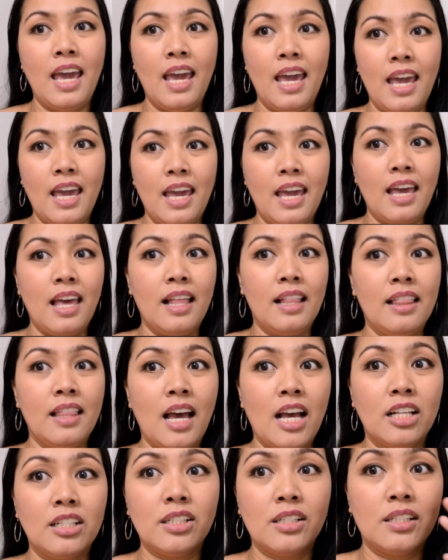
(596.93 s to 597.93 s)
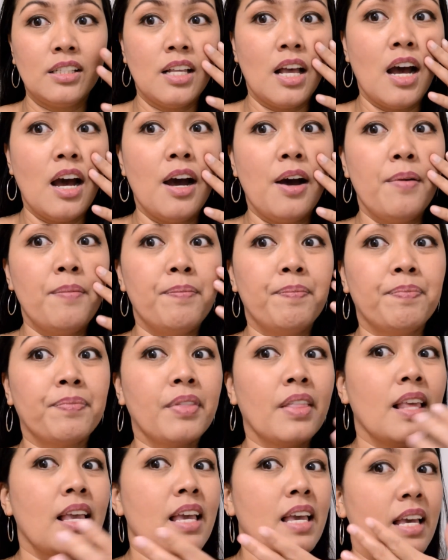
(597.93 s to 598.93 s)
And as, um,
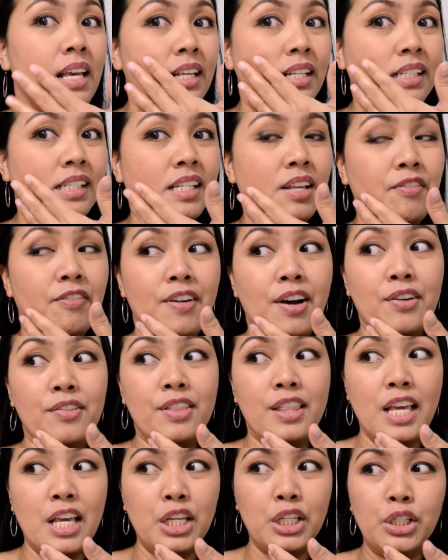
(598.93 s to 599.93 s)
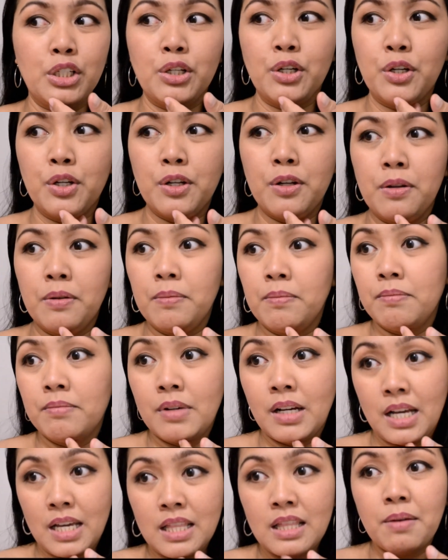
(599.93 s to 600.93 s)
sa foundation,
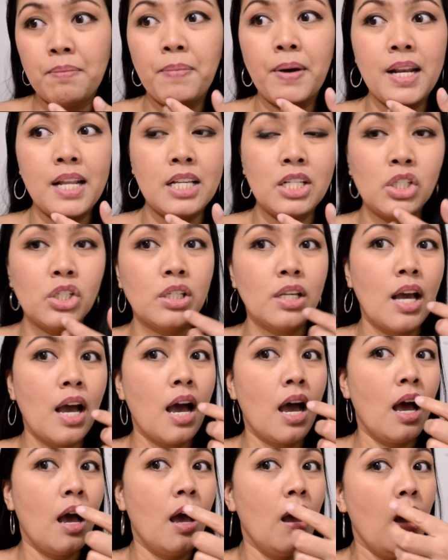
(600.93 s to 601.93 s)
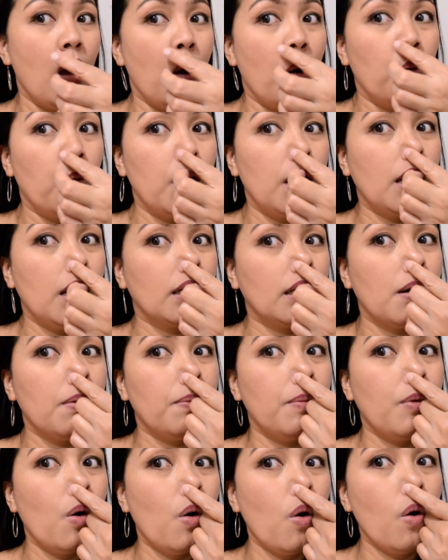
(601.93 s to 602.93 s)
maganda pa rin siya. Walang
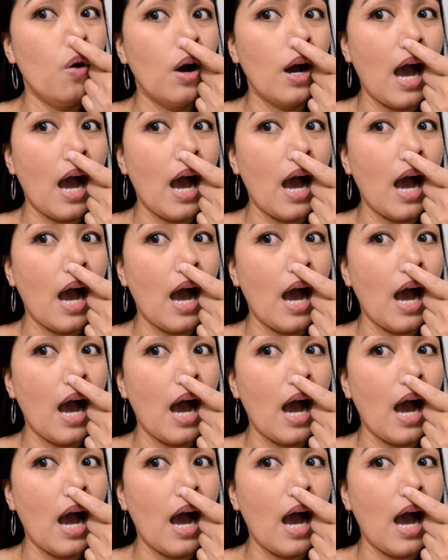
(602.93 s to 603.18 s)
namuong